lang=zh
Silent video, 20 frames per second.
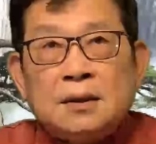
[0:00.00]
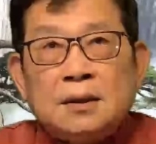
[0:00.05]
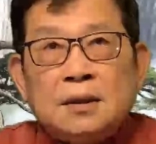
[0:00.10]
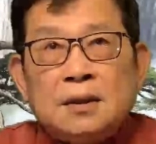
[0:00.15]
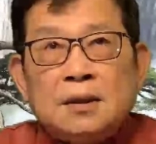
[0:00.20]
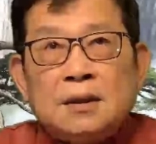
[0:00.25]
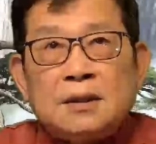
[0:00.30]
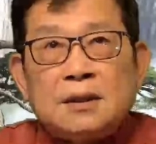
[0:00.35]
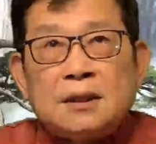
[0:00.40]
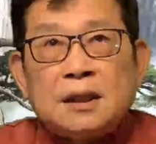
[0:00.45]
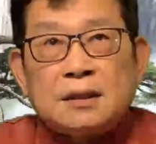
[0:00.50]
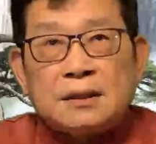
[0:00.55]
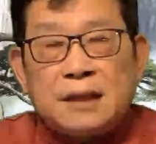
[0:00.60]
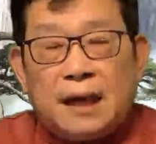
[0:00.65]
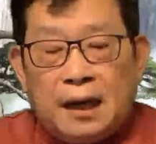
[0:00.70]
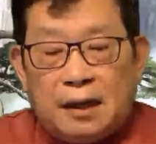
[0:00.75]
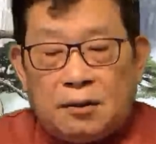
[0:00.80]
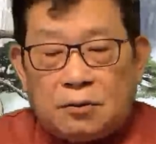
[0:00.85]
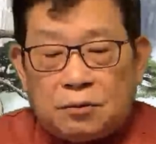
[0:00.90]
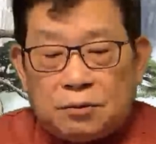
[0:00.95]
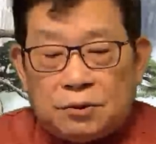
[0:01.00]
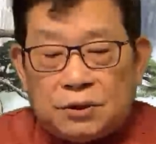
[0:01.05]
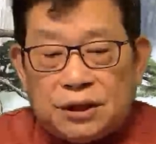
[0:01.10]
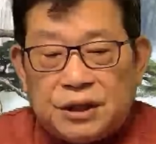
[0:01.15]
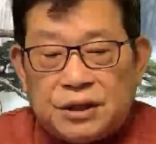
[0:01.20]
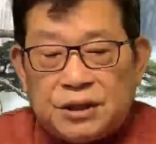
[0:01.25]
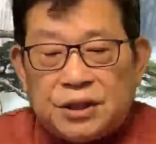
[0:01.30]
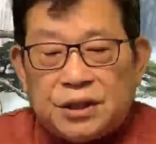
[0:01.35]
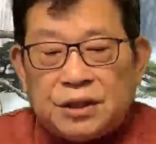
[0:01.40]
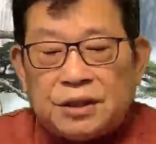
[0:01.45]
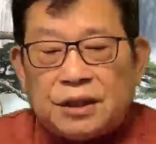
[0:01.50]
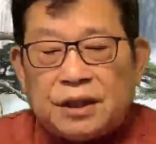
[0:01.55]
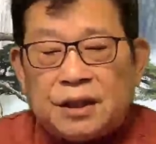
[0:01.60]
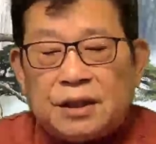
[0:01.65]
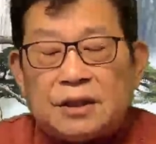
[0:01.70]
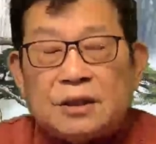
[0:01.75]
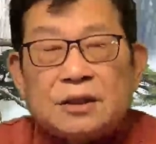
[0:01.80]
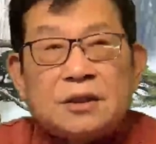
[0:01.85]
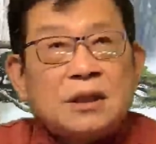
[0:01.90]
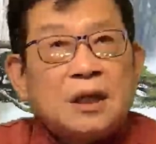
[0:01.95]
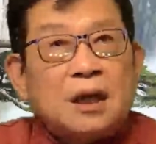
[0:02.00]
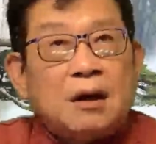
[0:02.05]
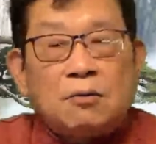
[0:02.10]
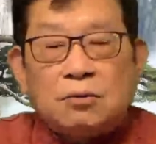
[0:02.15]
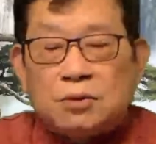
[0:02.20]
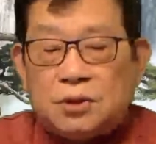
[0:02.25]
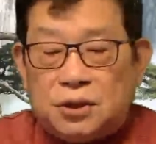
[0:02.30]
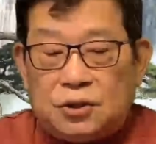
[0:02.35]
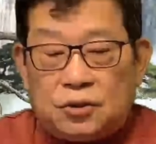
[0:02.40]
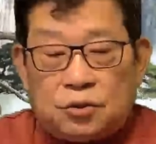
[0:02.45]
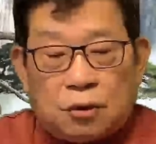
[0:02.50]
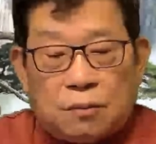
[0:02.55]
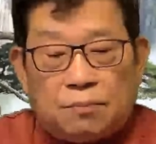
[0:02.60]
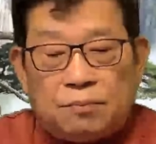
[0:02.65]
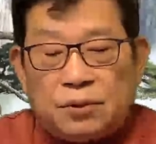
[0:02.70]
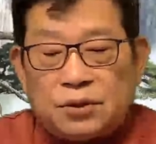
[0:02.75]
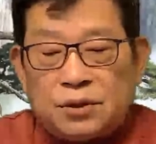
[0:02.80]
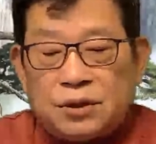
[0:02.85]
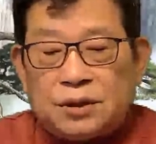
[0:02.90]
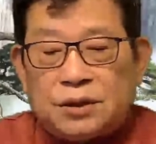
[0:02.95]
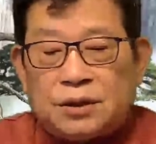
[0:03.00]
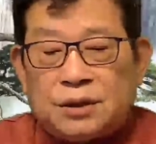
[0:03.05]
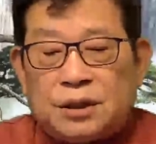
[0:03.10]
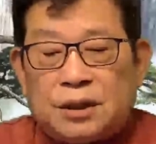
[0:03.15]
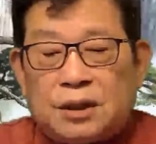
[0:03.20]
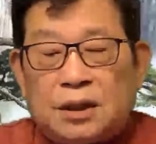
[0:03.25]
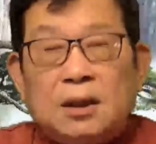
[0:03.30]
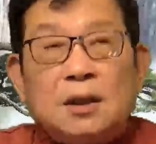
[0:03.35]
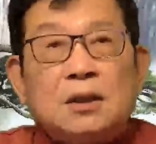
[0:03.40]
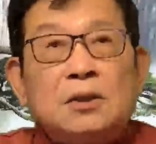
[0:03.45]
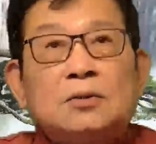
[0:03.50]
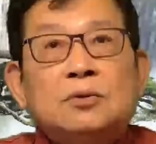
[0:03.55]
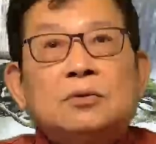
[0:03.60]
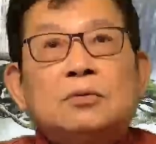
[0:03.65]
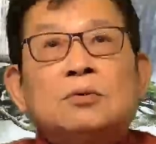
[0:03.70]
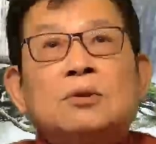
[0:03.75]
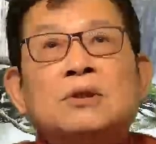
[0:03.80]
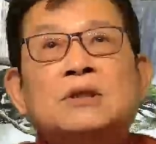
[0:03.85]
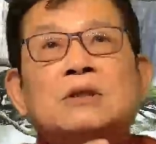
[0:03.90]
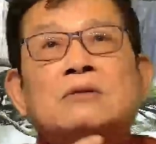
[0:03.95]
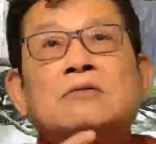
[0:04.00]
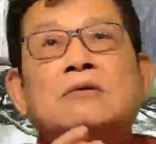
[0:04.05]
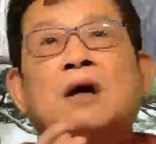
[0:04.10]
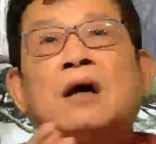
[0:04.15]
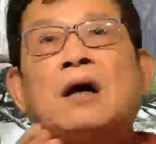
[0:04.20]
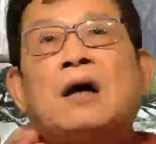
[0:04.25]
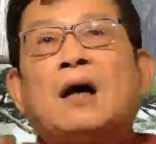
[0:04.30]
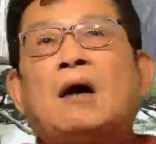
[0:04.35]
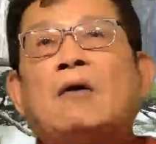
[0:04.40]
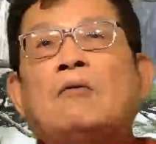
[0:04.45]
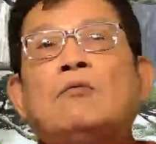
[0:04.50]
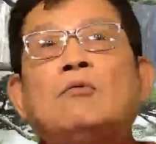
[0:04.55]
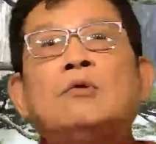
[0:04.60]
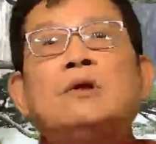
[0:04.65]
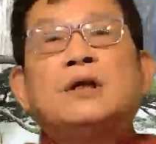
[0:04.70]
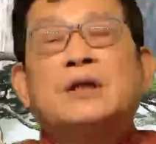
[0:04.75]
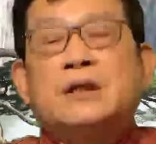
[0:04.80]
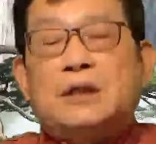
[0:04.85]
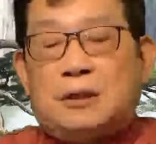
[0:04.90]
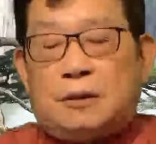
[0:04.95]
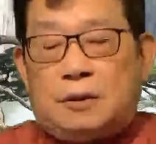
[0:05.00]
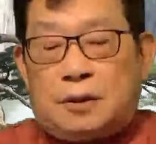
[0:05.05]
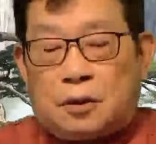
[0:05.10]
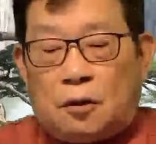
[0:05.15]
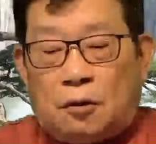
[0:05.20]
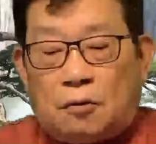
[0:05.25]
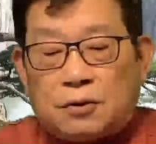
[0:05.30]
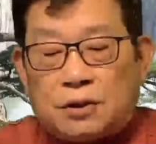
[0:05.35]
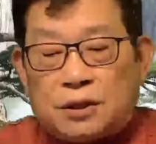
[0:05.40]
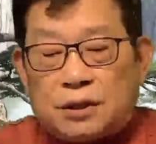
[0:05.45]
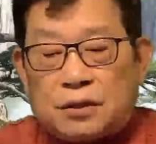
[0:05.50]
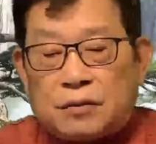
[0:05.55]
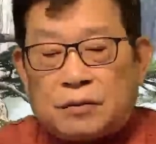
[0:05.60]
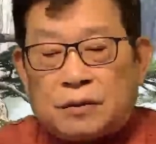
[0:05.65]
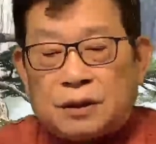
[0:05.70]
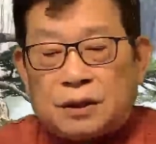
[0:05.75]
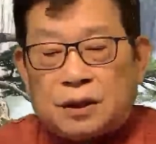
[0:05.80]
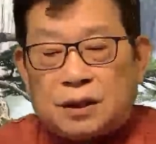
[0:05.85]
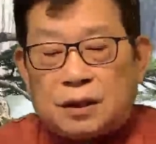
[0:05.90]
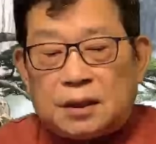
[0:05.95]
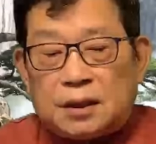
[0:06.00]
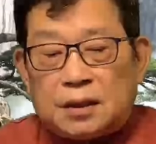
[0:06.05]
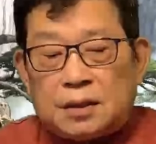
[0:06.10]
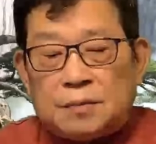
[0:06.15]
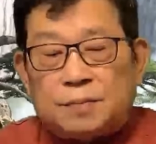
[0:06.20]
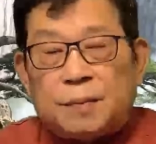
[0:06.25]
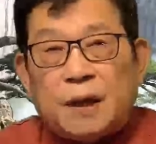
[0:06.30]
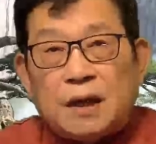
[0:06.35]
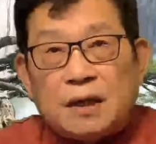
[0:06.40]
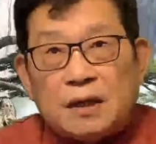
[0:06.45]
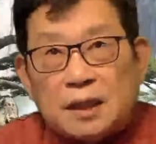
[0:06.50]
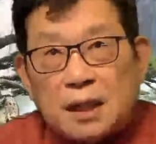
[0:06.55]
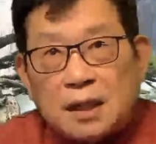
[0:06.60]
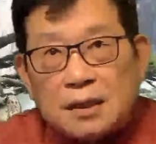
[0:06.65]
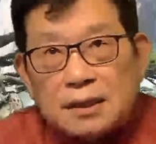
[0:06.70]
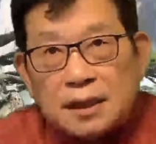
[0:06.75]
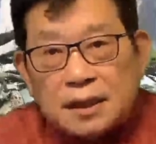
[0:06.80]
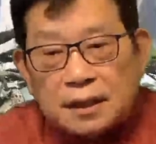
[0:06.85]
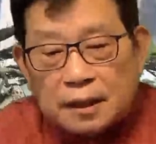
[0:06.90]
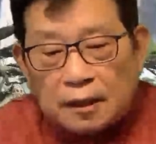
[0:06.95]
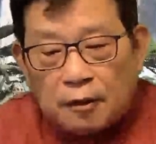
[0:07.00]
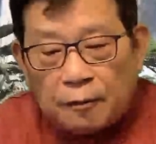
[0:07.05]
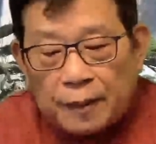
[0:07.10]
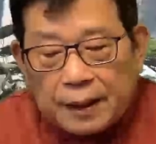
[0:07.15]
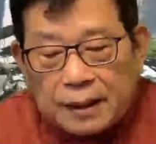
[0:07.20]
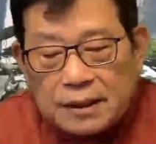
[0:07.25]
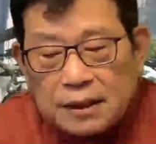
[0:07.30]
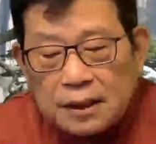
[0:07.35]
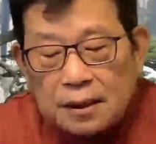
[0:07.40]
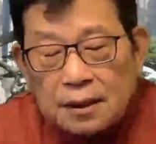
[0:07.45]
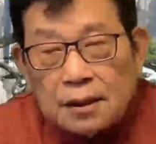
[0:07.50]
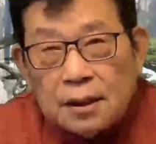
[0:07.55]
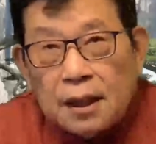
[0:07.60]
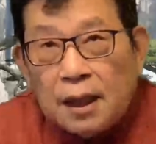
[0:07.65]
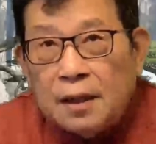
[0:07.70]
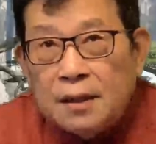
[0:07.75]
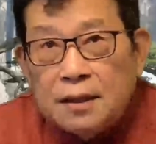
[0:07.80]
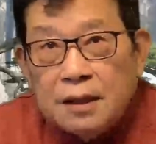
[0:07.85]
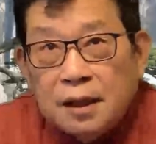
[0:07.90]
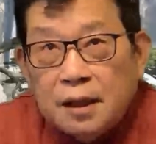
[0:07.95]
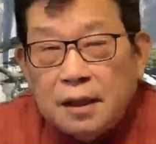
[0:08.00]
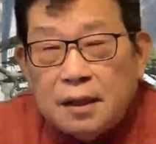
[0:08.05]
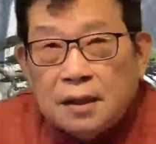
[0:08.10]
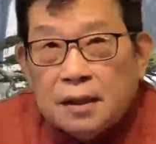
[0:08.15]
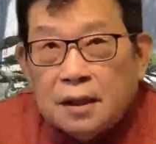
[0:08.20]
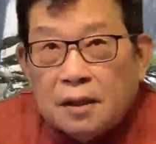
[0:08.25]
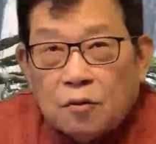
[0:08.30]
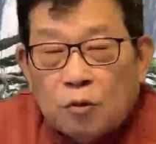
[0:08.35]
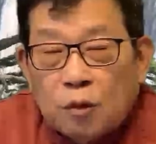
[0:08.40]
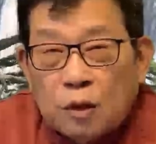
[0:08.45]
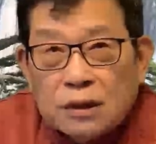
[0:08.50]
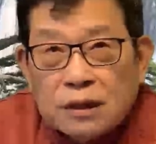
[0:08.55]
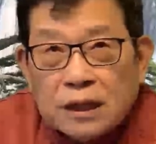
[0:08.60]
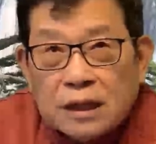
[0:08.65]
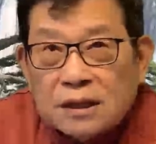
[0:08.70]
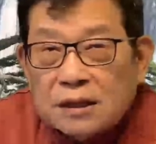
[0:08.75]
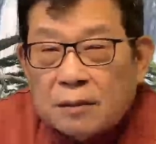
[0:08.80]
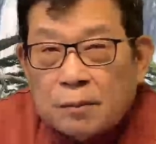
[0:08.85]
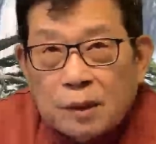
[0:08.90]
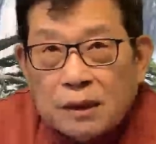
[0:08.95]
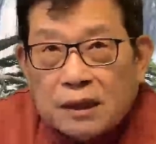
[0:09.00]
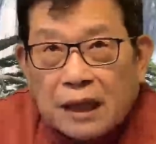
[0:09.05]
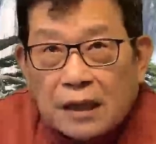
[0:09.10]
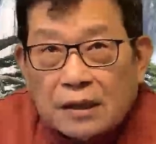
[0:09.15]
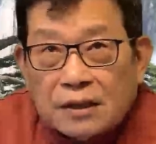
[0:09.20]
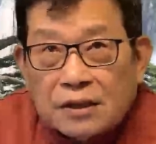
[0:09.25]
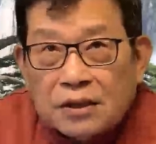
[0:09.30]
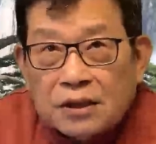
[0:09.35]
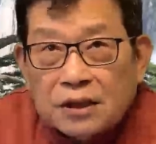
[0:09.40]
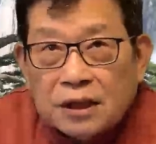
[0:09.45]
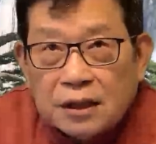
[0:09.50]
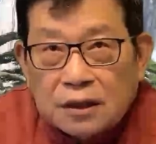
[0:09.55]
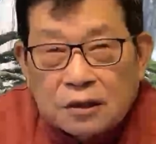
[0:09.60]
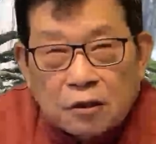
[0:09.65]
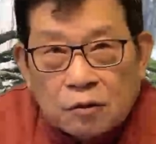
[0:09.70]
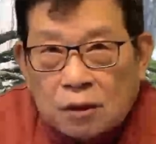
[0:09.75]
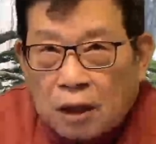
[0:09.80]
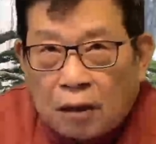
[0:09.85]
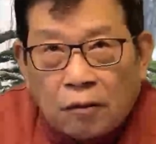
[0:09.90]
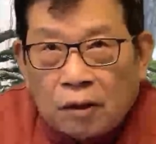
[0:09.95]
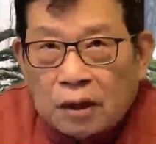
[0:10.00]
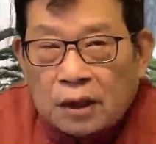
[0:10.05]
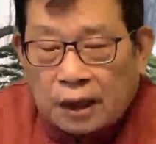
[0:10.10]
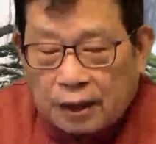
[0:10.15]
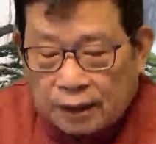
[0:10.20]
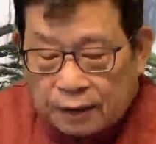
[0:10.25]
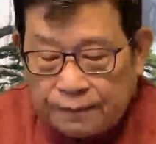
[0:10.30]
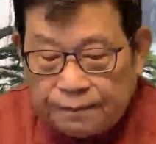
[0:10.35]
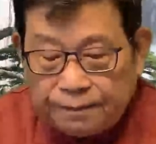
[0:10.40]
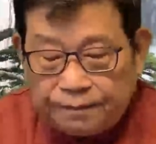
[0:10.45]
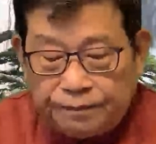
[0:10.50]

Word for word: 这个大壶节庆典已经超级传播事件，印度的政府毫无能力控制的问题。碰上这样的老百姓，任何一个国家，什么党执政都头疼。